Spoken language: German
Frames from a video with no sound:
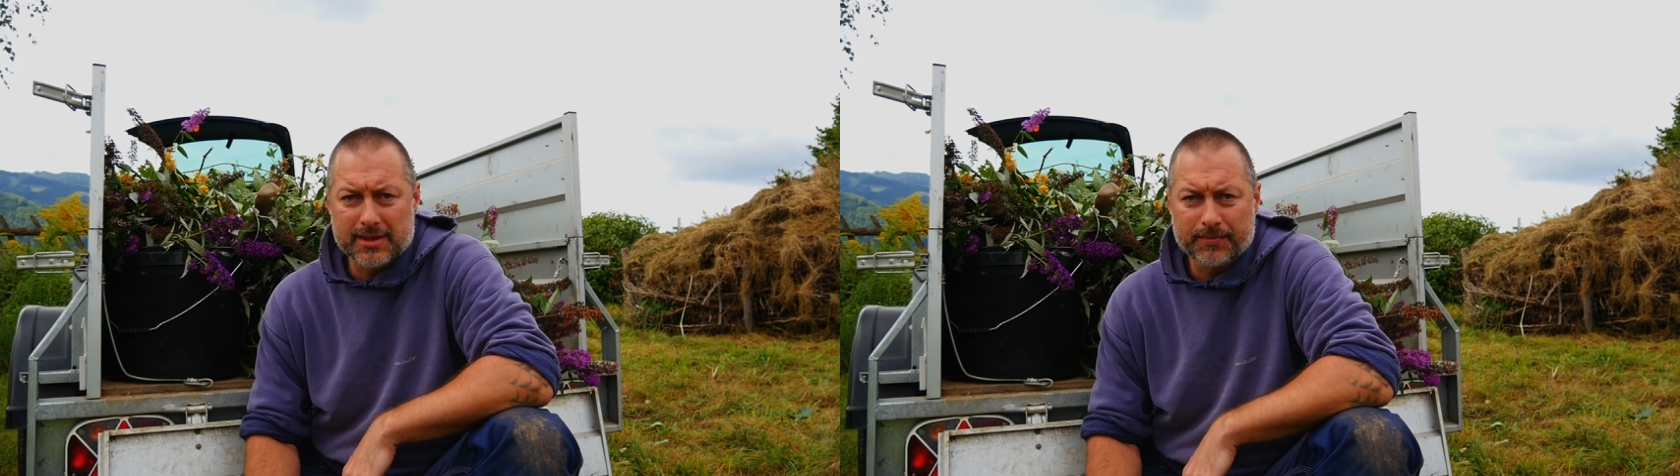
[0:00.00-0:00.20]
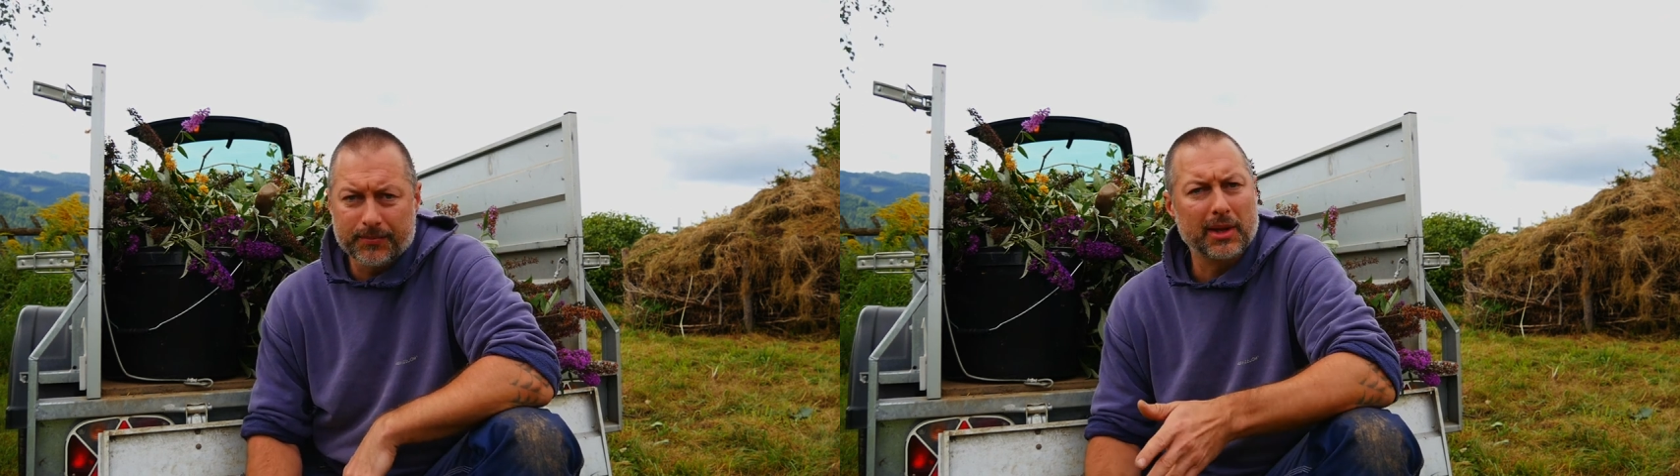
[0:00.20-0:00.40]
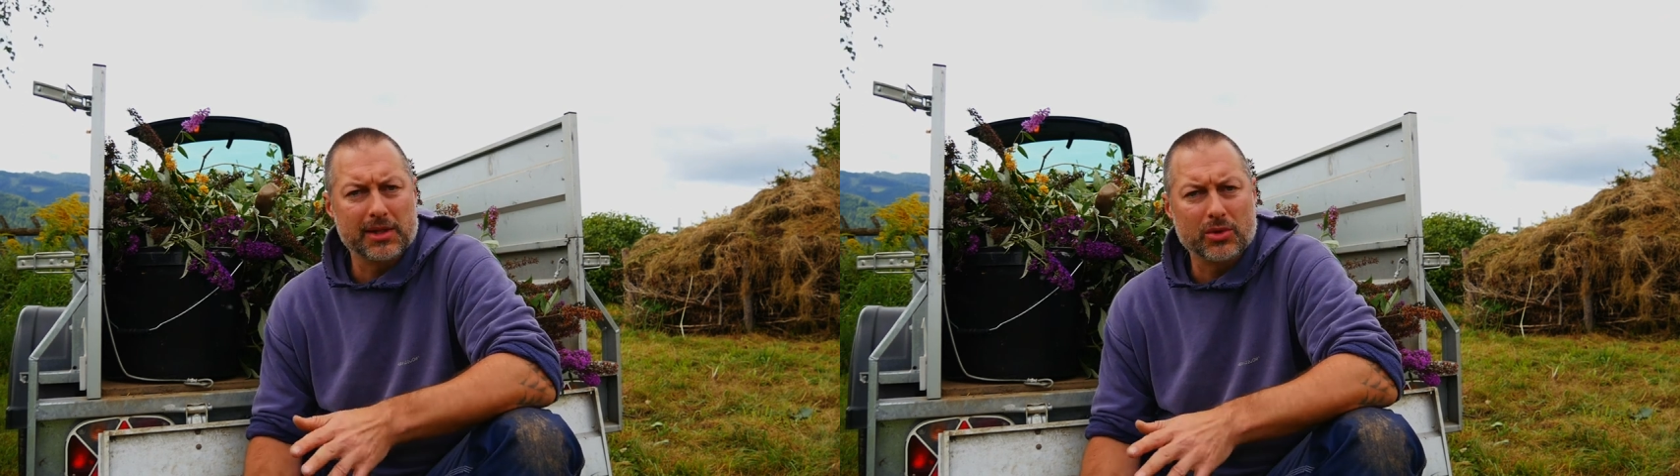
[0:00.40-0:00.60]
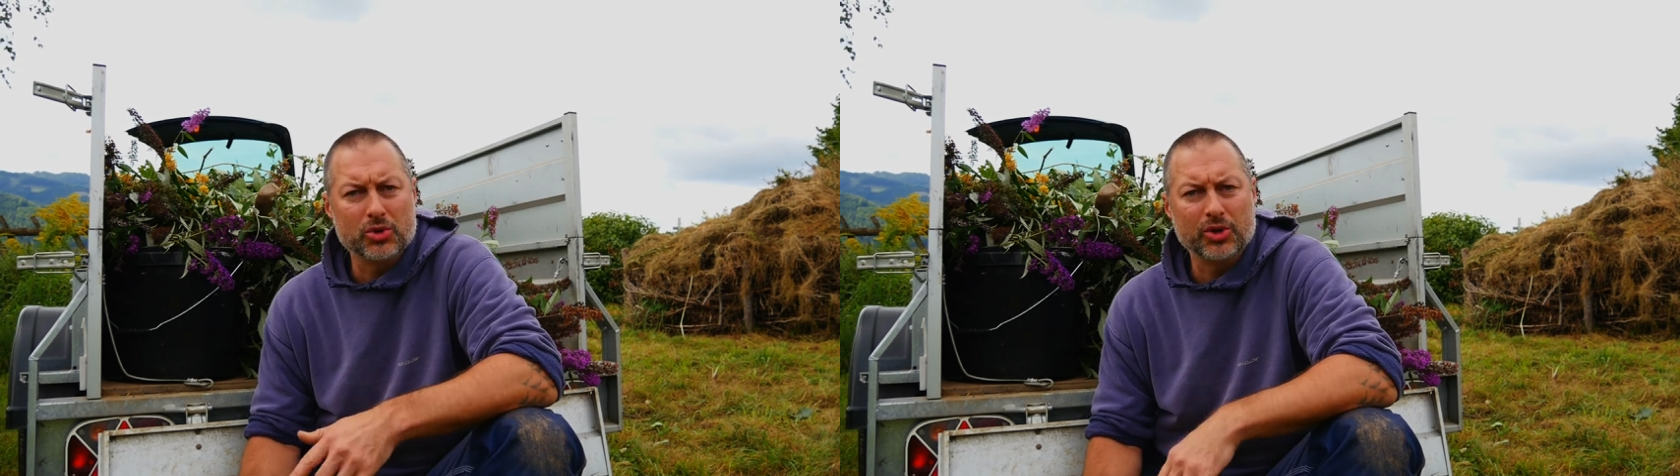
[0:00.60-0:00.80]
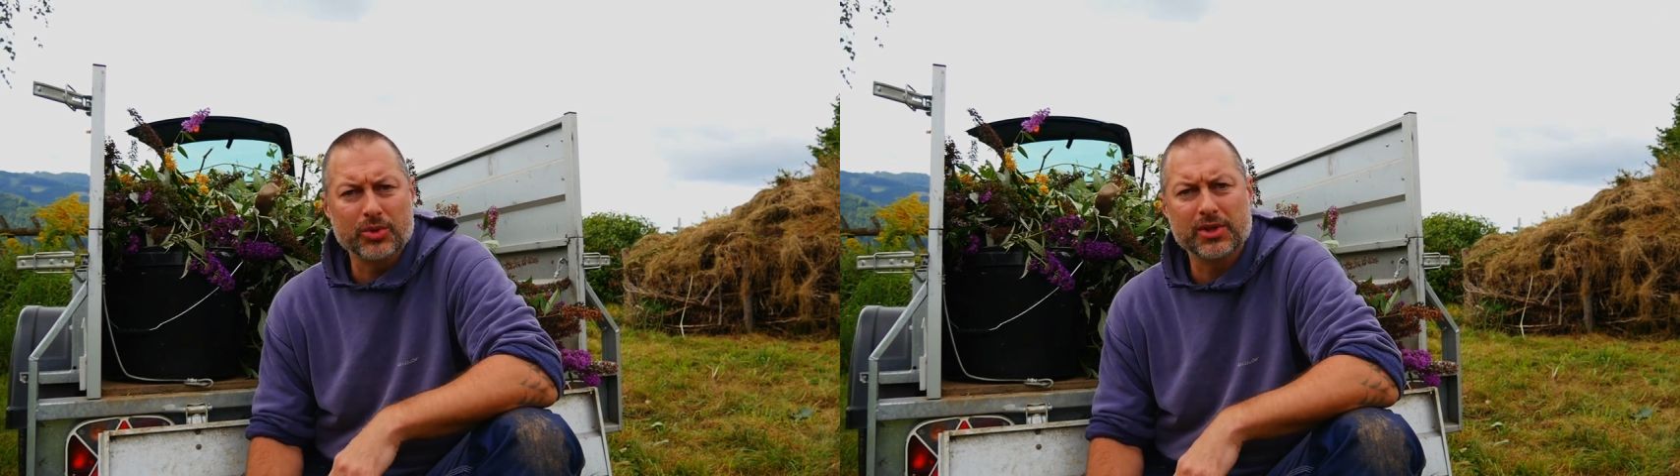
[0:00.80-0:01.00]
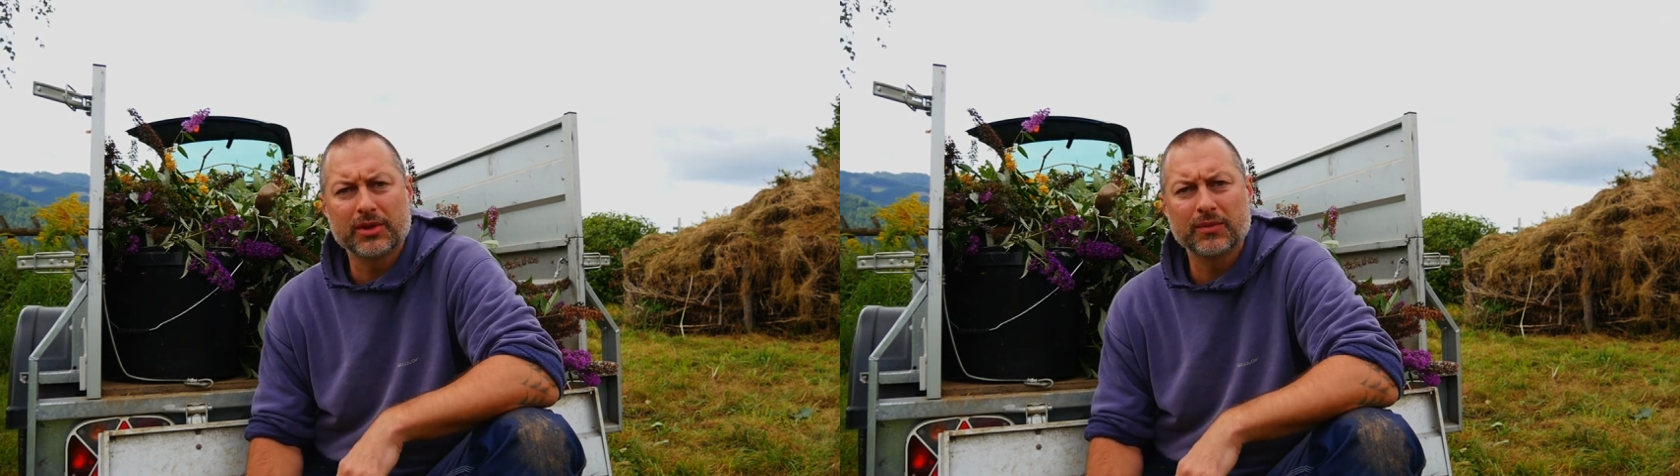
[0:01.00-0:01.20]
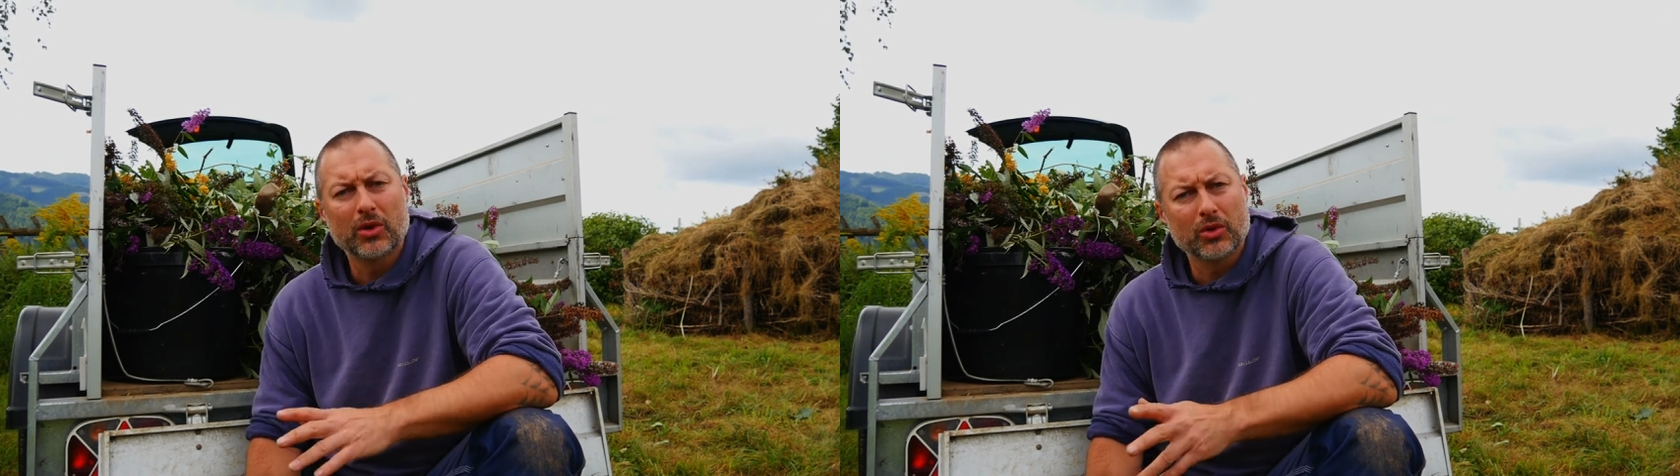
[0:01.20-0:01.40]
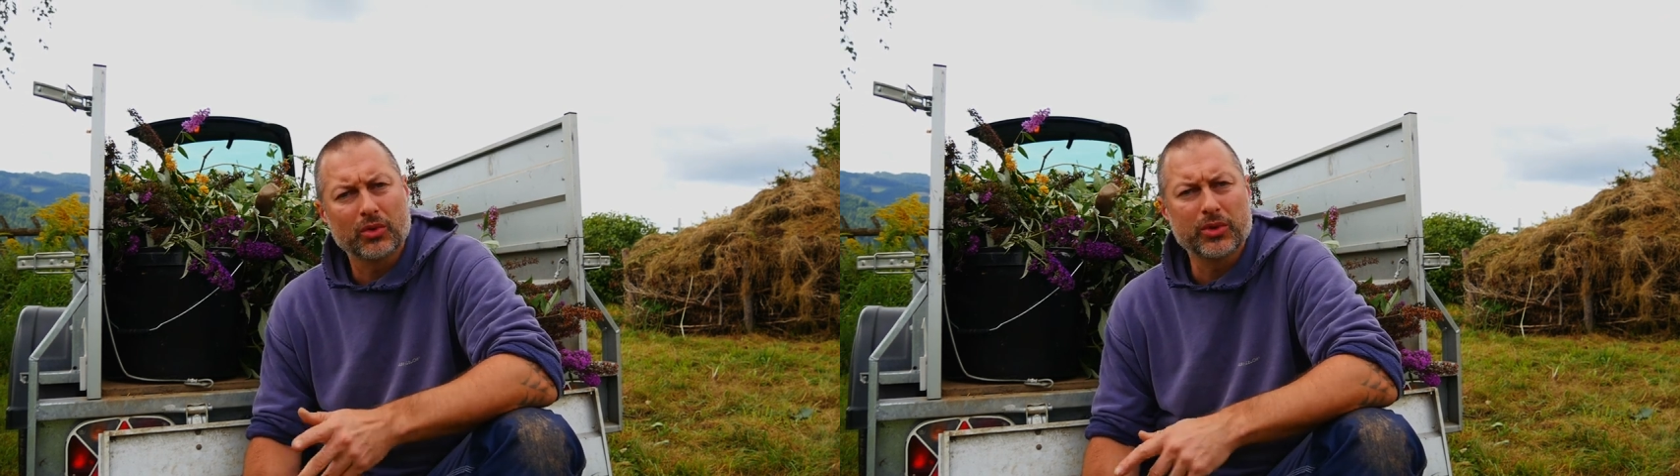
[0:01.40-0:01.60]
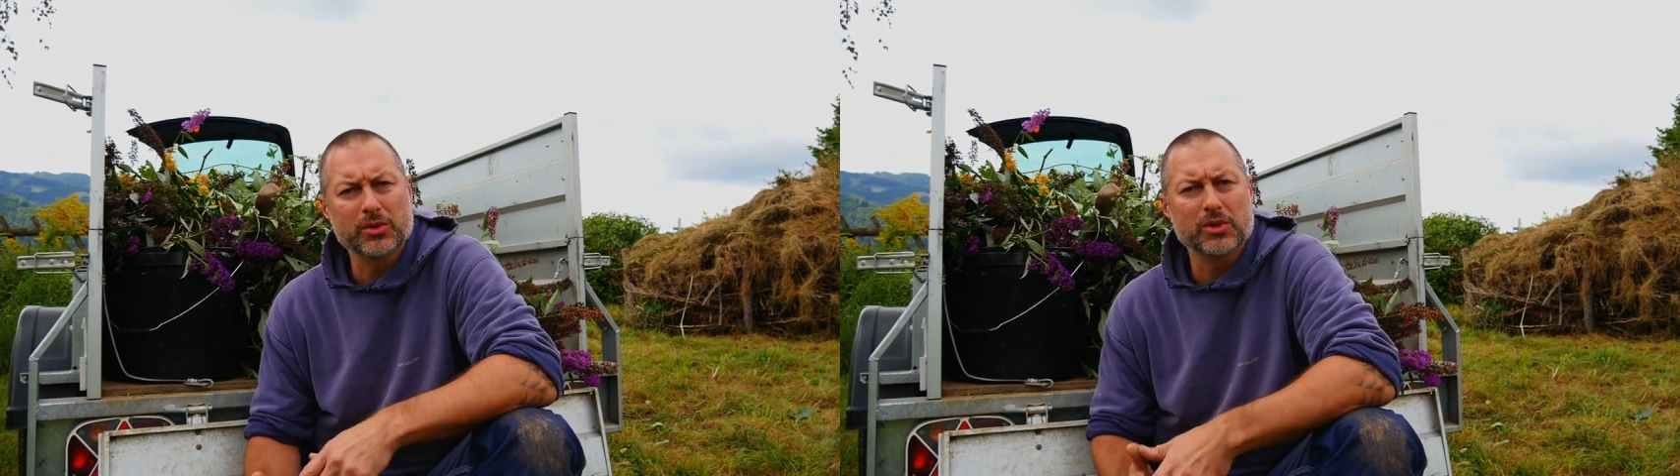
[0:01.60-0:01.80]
ein bisschen zurückstutzen und alles,